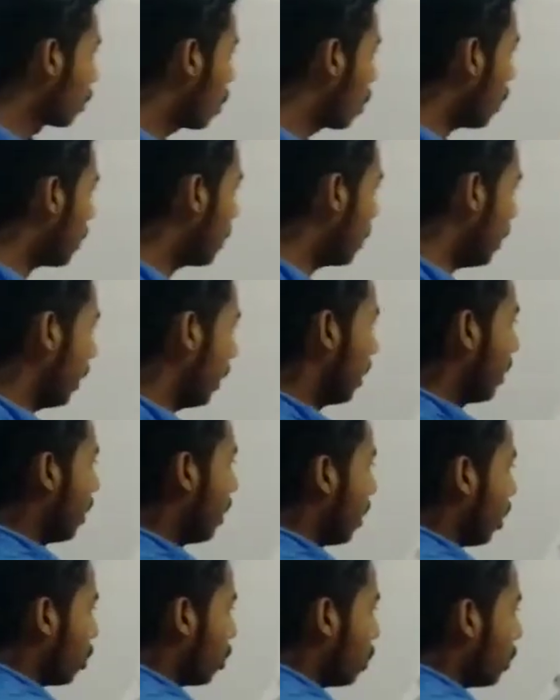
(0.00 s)
क्योंकि
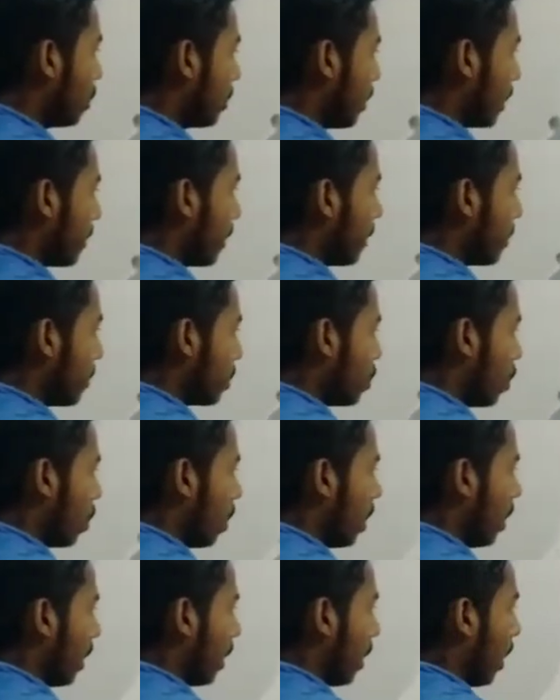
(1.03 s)
रूट के अंदर भी दो
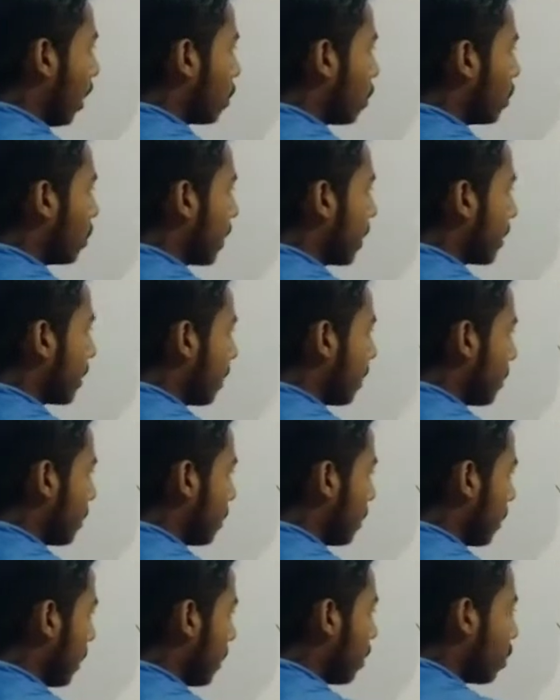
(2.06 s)
है और रूट के अंदर भी
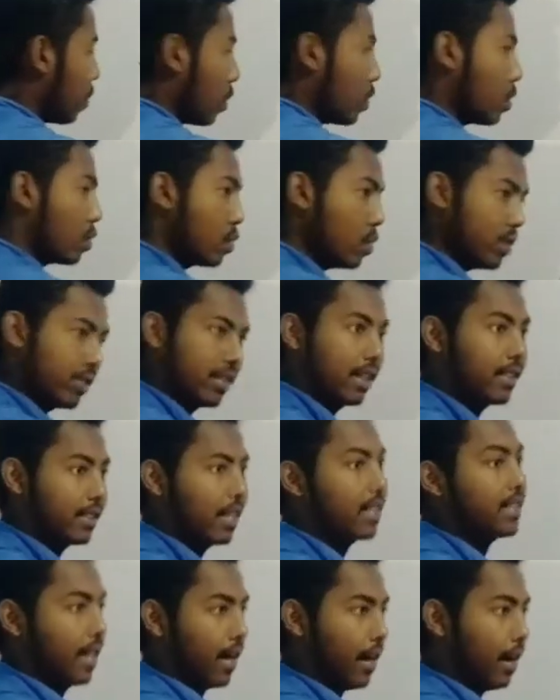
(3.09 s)
तीन है ये दोनों जुड़
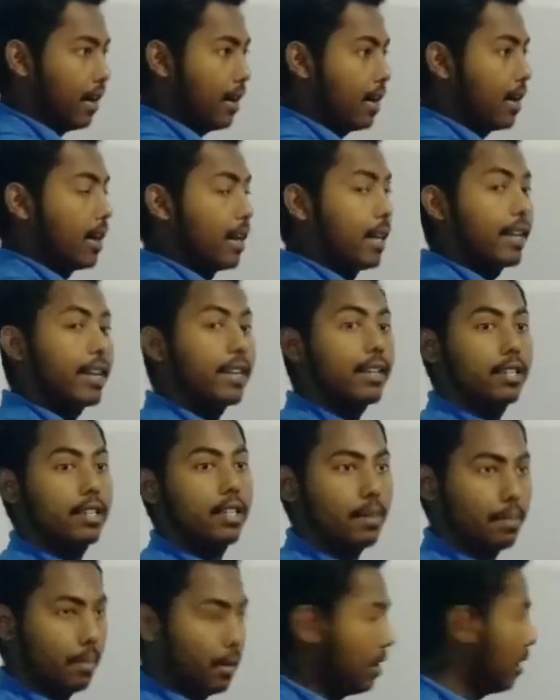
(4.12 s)
सकता था लेकिन
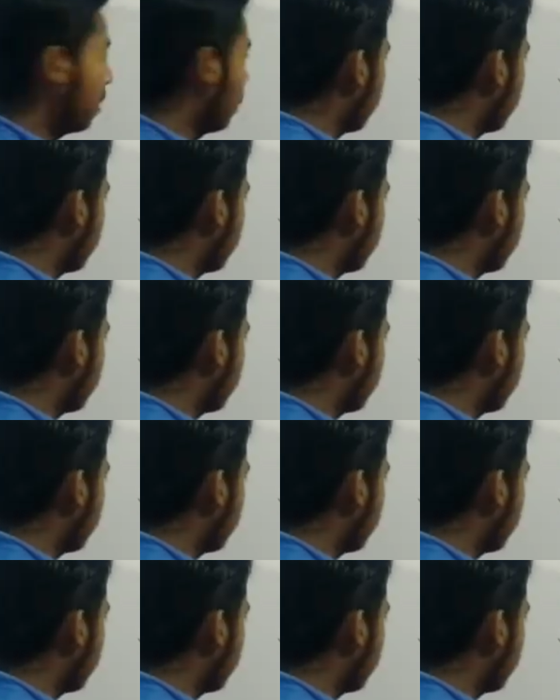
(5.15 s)
कब